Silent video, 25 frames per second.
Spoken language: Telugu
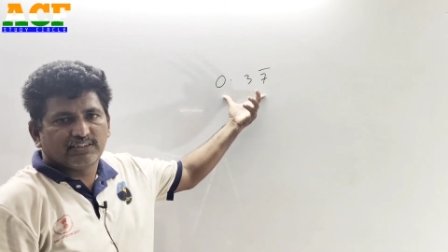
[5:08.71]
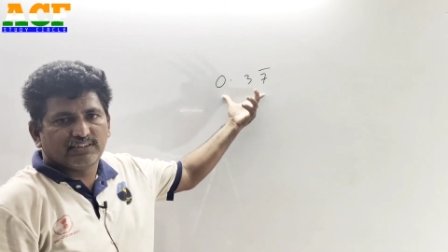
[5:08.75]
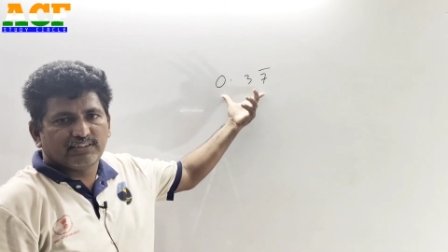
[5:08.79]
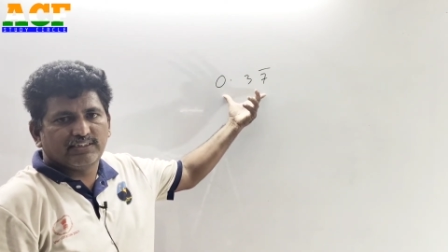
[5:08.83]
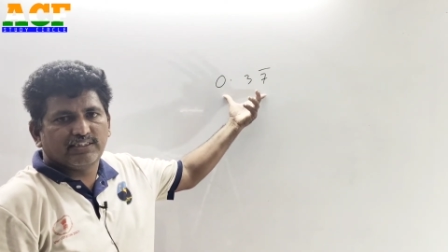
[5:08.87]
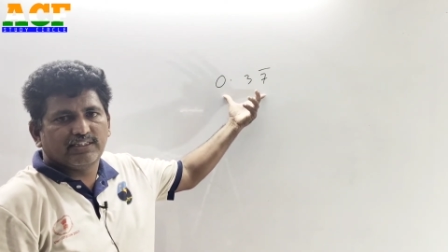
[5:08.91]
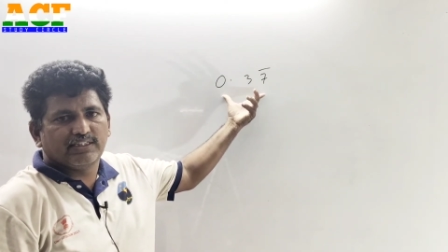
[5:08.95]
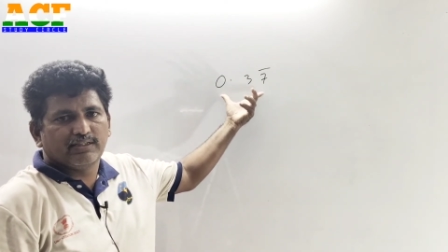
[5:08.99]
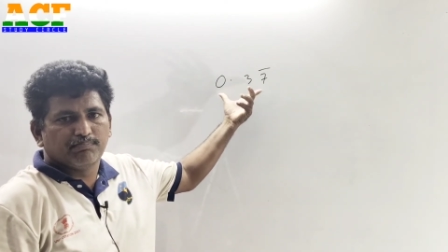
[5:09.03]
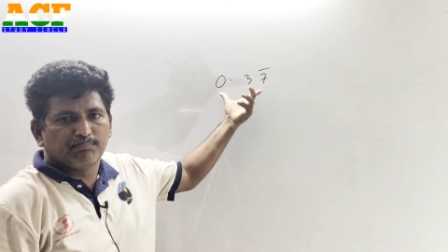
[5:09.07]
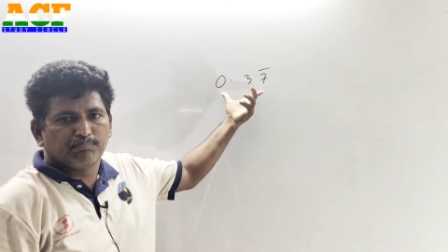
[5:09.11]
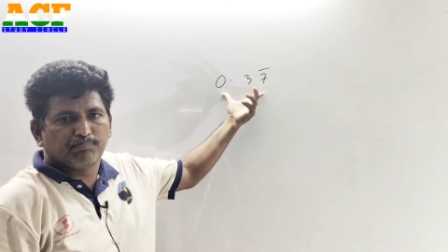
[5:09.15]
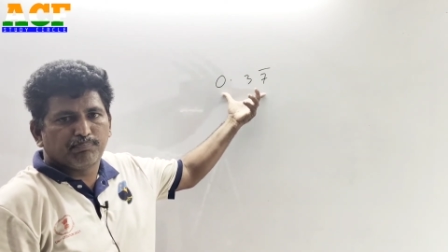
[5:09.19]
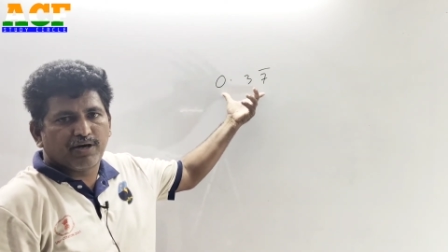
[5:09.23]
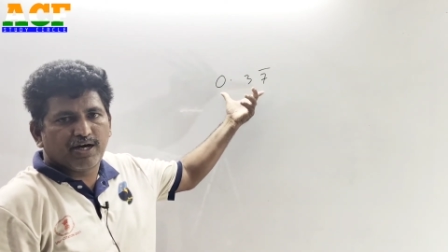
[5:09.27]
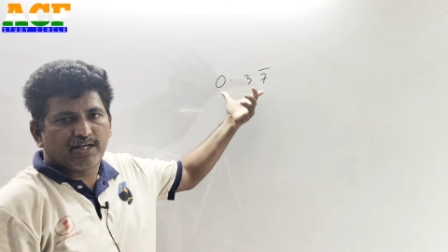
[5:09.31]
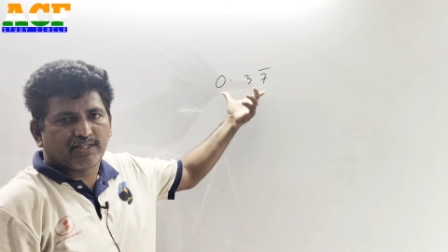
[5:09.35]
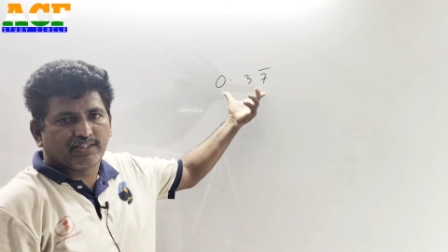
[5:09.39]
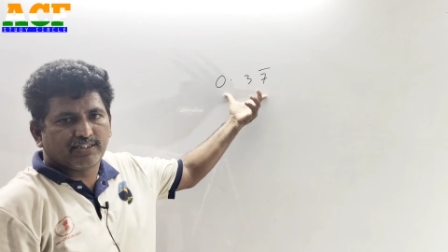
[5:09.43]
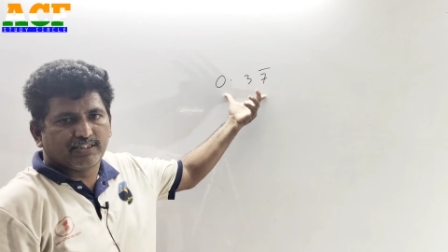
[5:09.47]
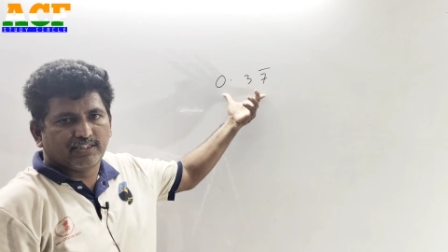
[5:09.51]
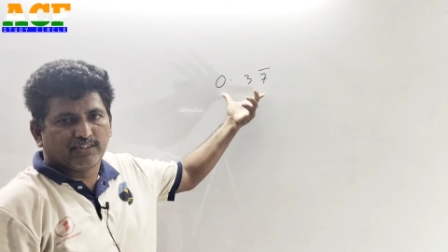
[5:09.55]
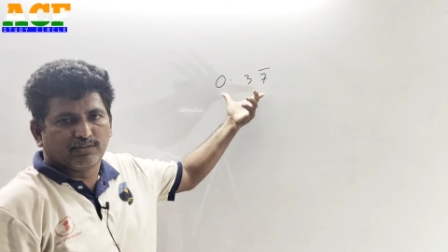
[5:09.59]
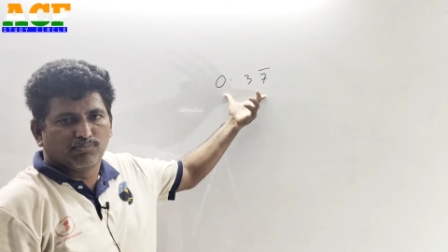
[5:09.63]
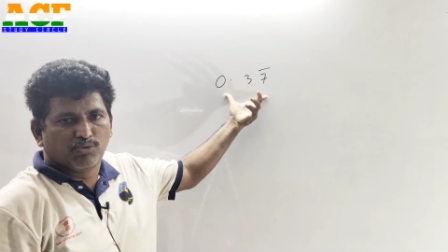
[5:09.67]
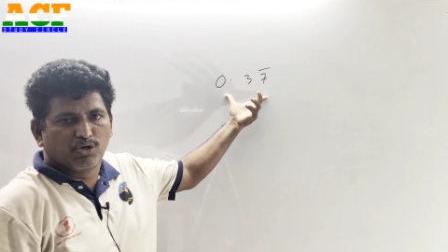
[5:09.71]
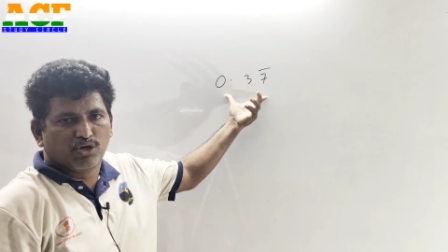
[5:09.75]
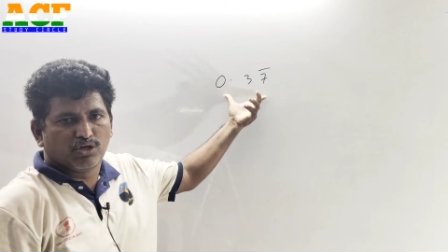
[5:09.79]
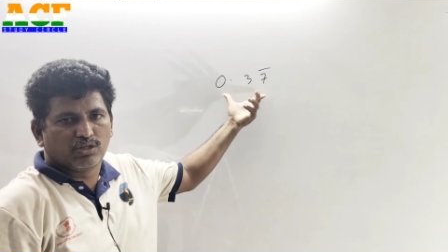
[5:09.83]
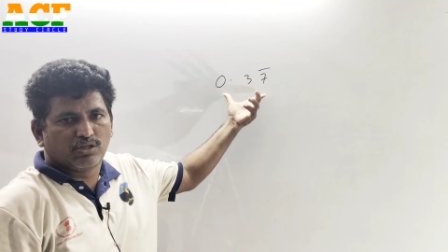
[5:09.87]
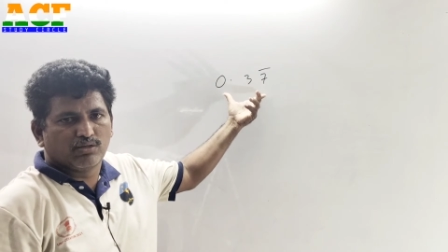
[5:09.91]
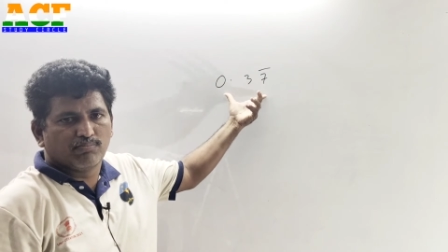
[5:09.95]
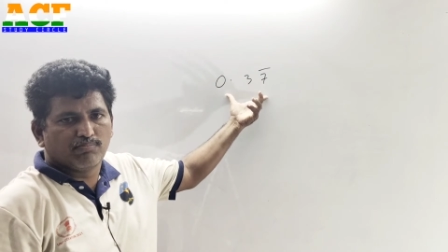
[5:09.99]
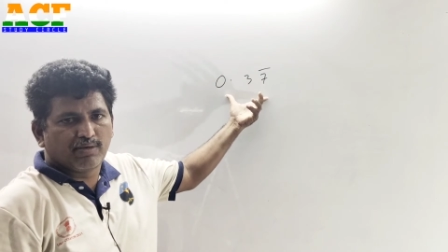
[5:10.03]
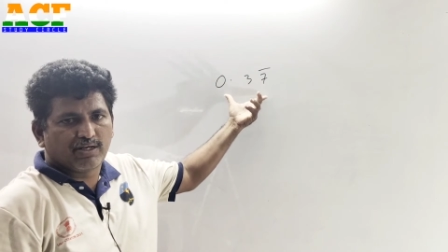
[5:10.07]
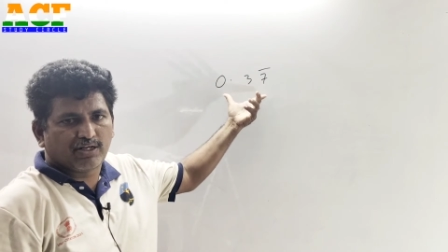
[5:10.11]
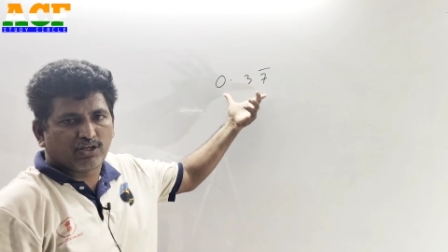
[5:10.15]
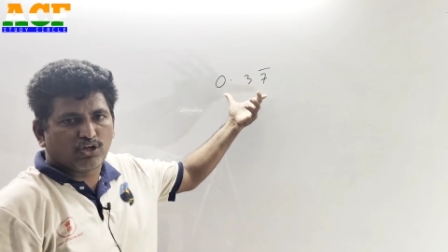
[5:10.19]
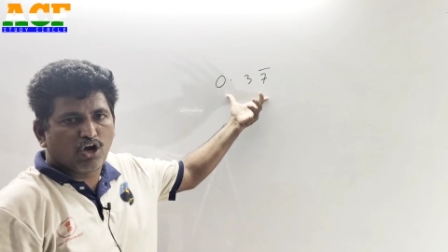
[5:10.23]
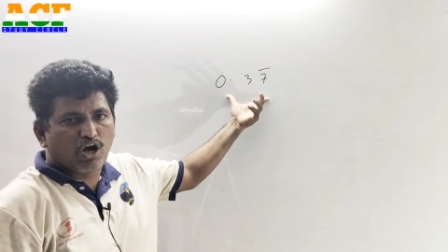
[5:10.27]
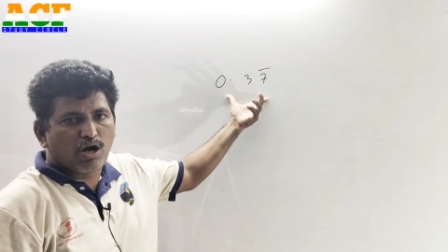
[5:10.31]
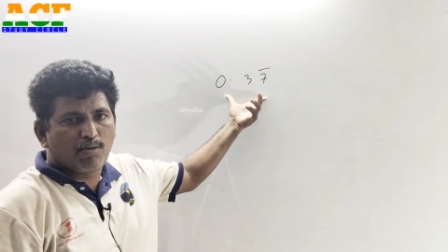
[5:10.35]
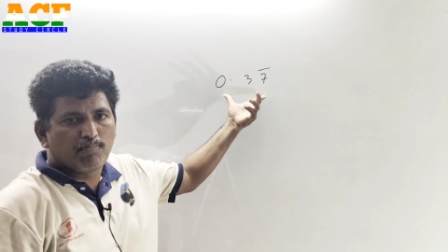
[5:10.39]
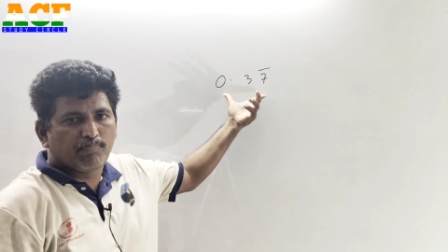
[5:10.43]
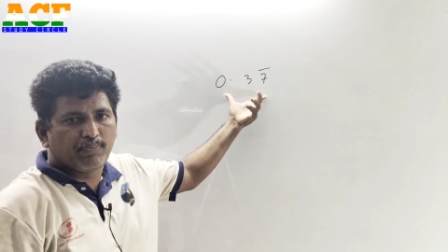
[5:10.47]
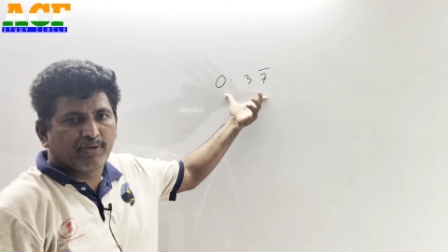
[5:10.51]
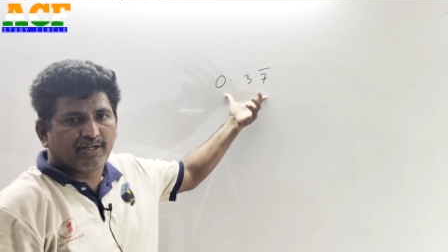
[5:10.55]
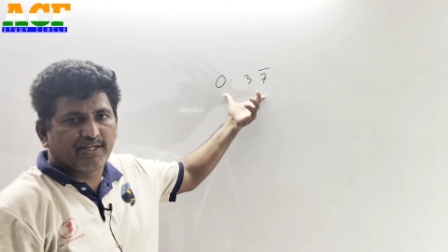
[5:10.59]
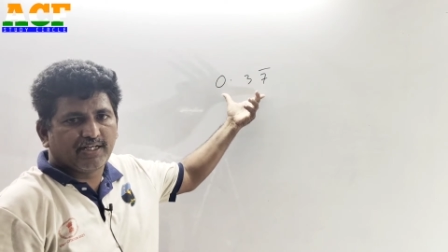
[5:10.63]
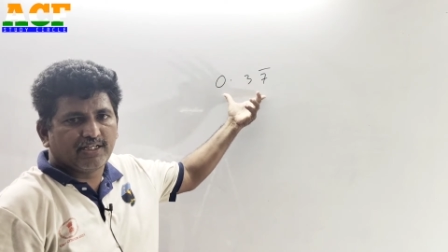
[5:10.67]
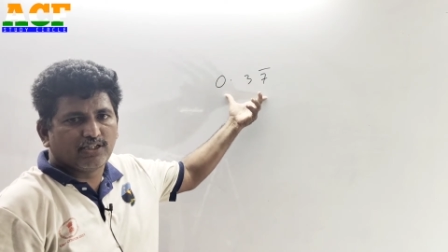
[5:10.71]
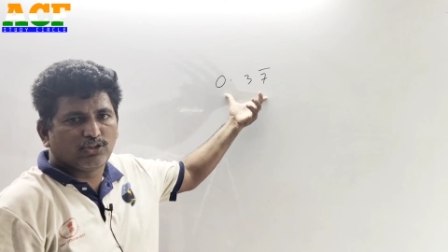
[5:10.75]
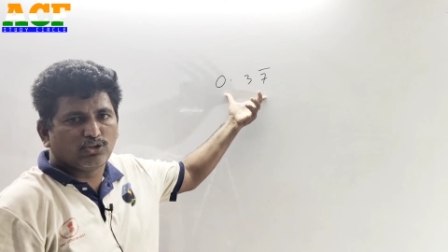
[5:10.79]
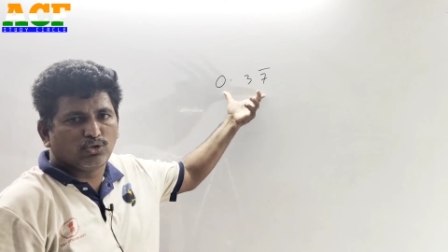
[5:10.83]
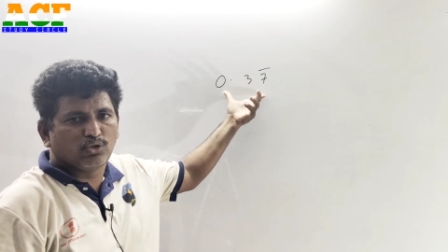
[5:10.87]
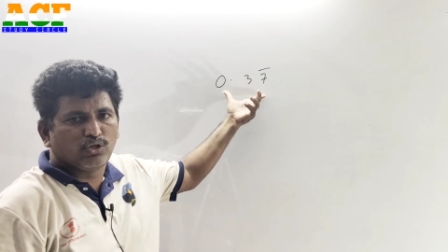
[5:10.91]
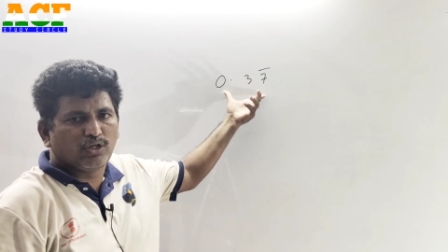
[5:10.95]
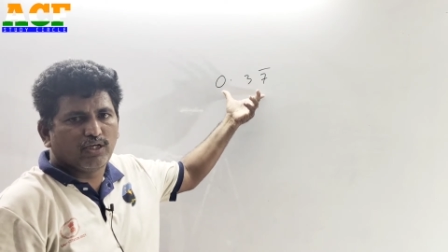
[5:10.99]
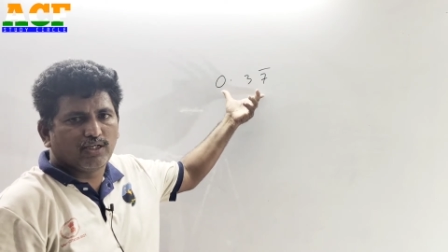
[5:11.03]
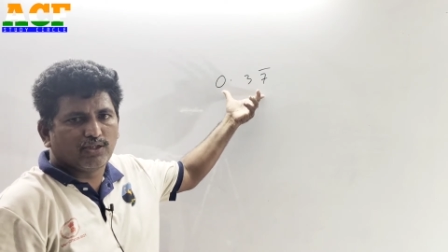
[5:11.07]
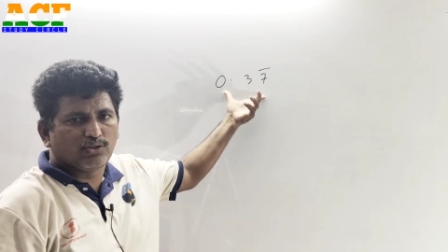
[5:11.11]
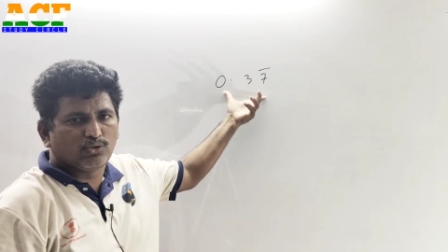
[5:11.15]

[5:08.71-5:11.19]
ఇది ఇంపార్టెంట్ మోడల్ మన కాంపిటేటివ్లో